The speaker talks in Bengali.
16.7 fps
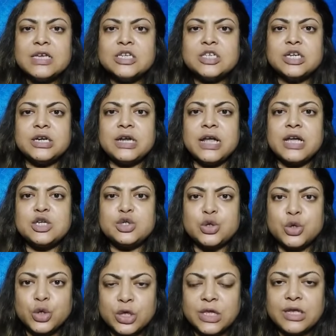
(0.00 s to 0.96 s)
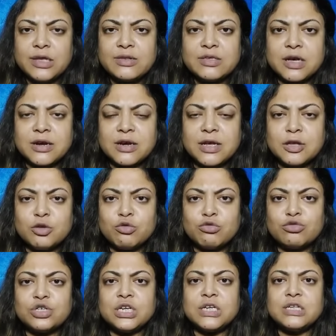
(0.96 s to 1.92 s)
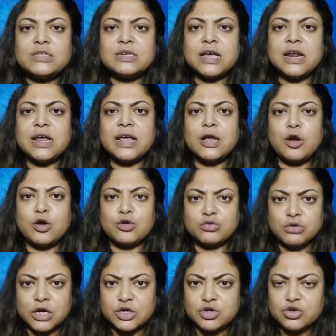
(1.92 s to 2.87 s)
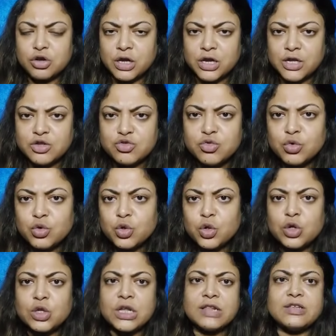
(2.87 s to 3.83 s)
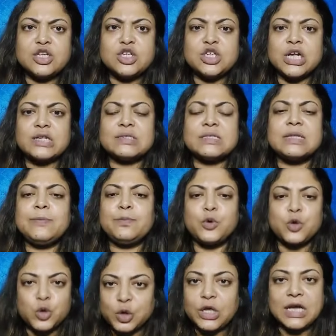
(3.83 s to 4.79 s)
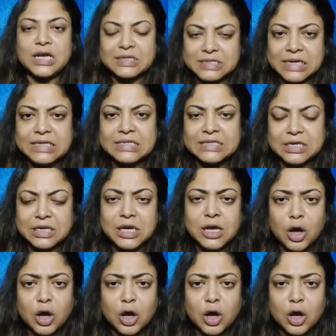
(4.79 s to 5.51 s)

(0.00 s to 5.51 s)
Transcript: সেটা সত্যি যারা দোষী যারা এই ঘটনার সঙ্গে যুক্ত তাদের শাস্তি প্রত্যেকে চাইছে